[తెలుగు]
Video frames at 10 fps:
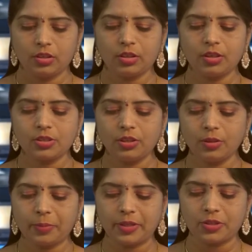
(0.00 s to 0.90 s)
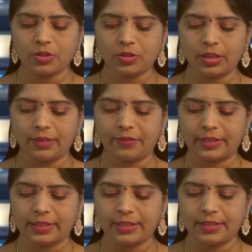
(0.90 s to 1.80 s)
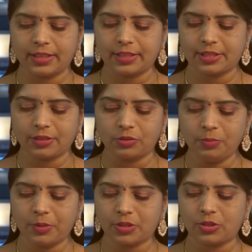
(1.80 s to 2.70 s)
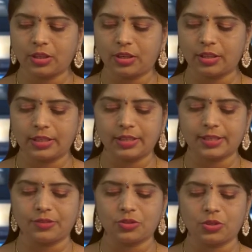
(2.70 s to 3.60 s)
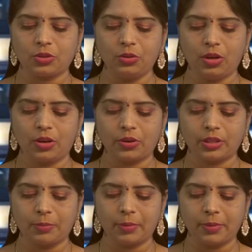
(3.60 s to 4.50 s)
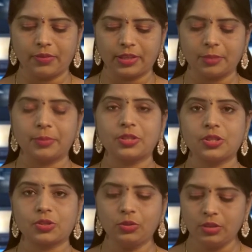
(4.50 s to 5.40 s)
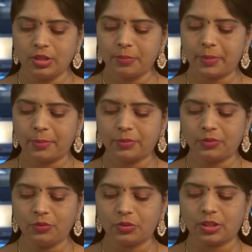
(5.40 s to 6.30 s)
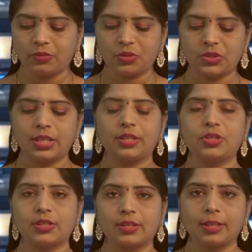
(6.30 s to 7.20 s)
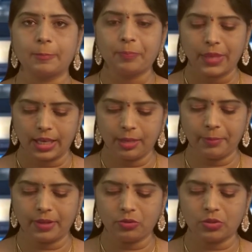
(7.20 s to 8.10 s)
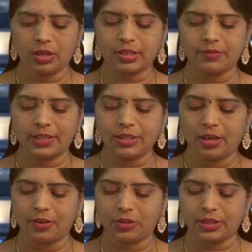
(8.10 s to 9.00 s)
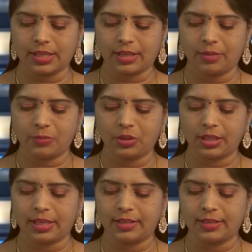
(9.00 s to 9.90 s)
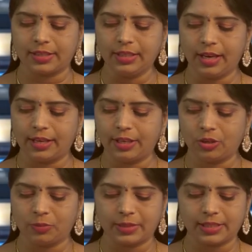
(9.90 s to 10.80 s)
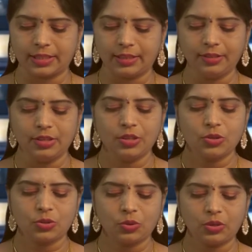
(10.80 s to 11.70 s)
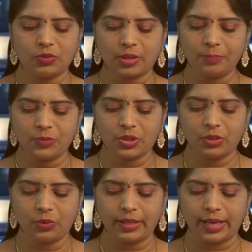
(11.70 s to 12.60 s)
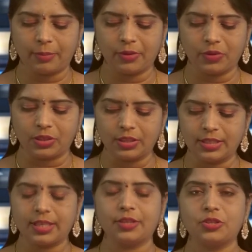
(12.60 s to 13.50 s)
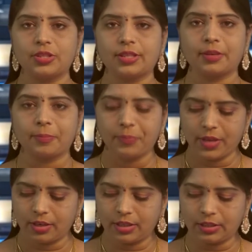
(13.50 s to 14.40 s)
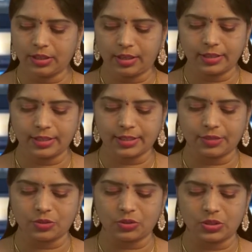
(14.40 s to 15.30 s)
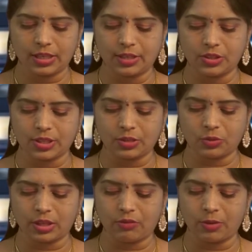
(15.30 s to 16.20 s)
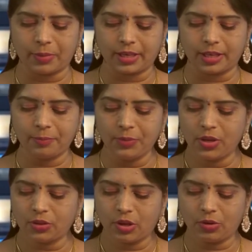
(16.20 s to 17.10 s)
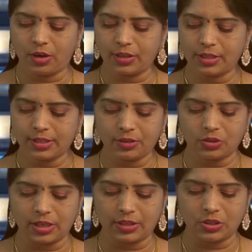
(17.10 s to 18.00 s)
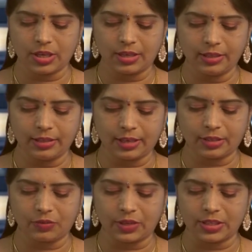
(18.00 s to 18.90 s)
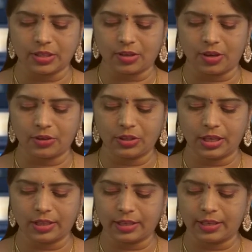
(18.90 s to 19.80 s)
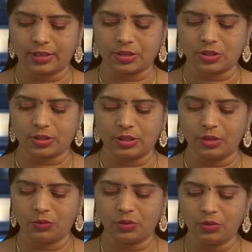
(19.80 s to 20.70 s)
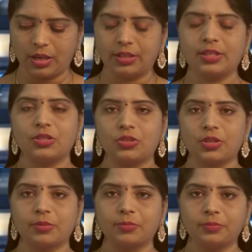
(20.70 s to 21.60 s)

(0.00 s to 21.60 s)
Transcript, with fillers: రాష్ట్రంలో పనిచేస్తున్న వర్కింగ్ జర్నలిస్టులకు ప్రస్తుత ఆర్థిక సంవత్సరంలో ఆరోగ్య బీమా వర్తింపజేస్తూ ప్రభుత్వం ఉత్తర్వులు జారీ చేసింది ఈ మేరకు రాష్ట్ర వైద్య ఆరోగ్య శాఖ ముఖ్య కార్యదర్శి అనిల్ కుమార్ సింగర్ శుక్రవారం జీవో యాభై ఒకటిని జారీ చేశారు గత ఆర్థిక సంవత్సరం జారీ చేసిన ఉత్తర్వుల ప్రకారం తగు ఆదేశాలు జారీ చేయాలని డాక్టర్ వైఎస్ఆర్ ఆరోగ్య హెల్త్ కేర్ ట్రస్ట్ సీఈఓను ఆదేశించారు